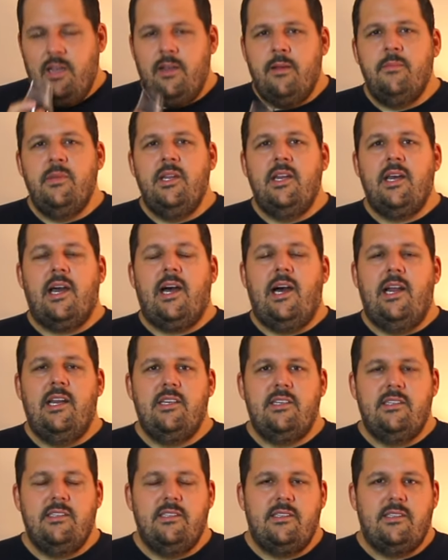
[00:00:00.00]

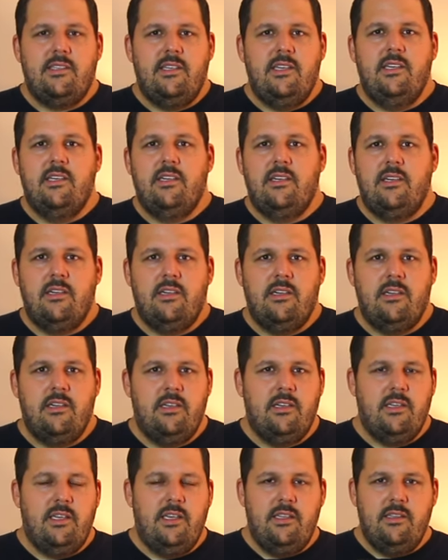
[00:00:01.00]
mineralischen Stil,
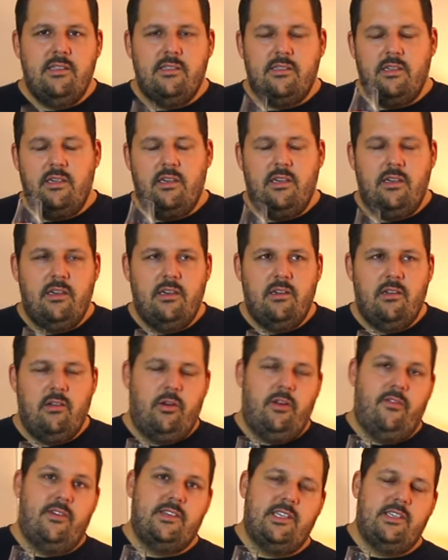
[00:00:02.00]
Insel,
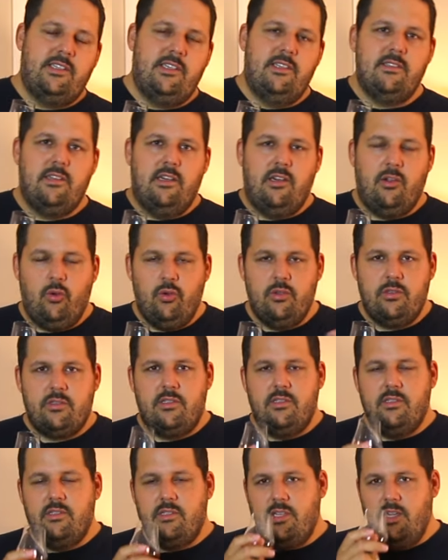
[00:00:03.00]
oder was heißt Insel,
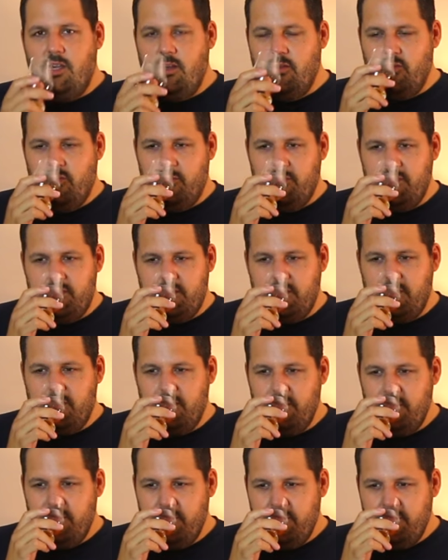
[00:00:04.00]
Küstenstil, so ein bisschen,
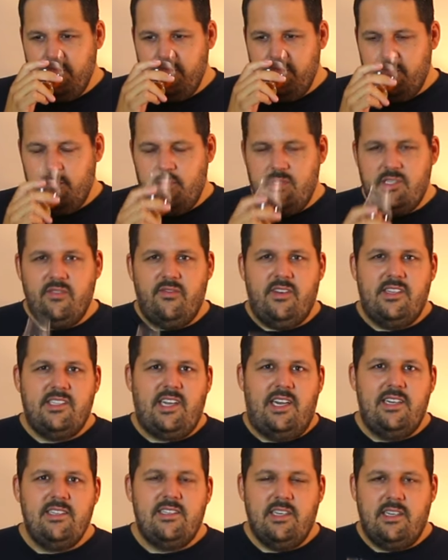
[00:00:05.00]
bisschen was
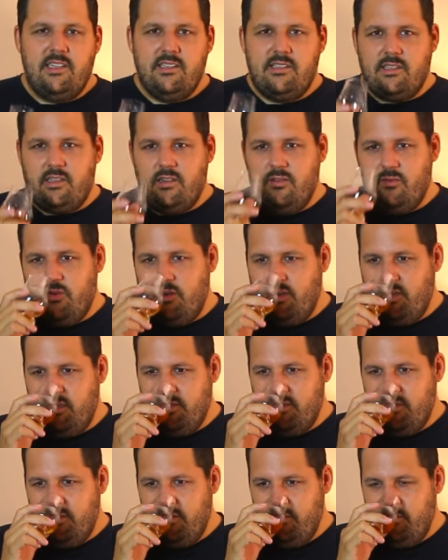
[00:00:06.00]
Salziges drin
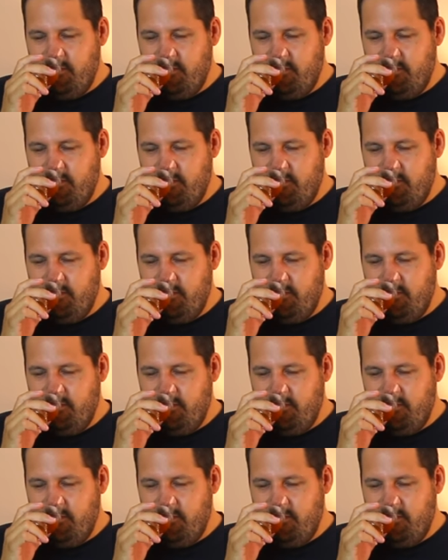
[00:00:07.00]
vielleicht.